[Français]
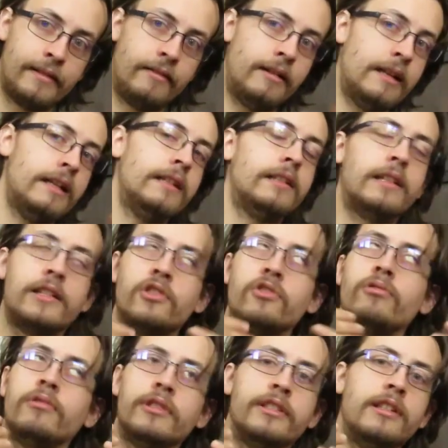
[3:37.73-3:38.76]
Voilà,
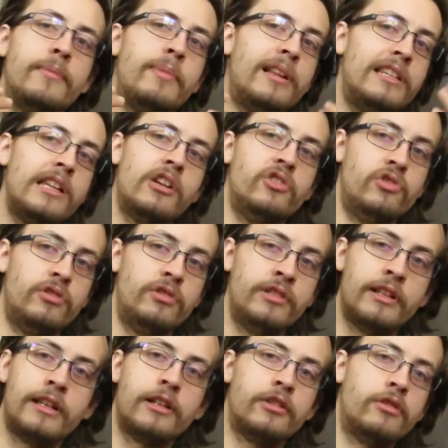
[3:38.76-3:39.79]
question, ça parle d'argent
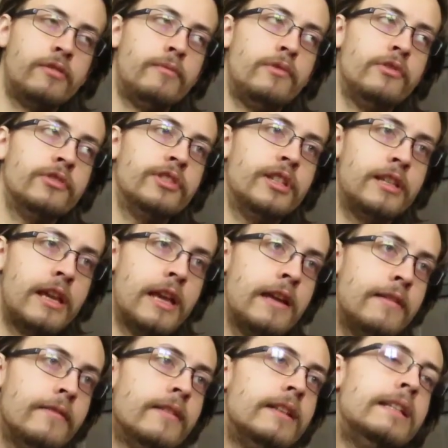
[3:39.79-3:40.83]
directement, ça y
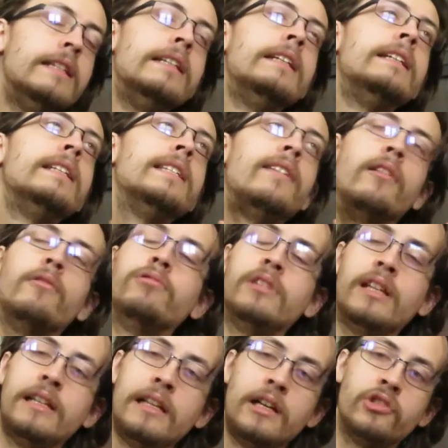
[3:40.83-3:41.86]
est. Ça va
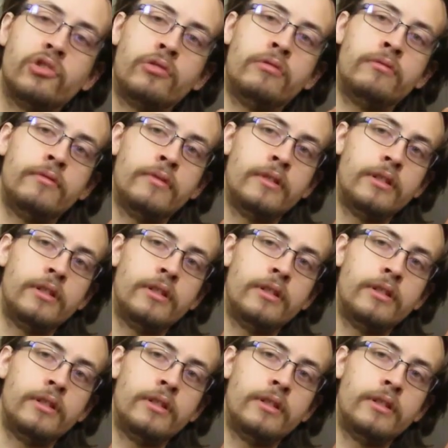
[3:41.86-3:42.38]
coûter de l'argent.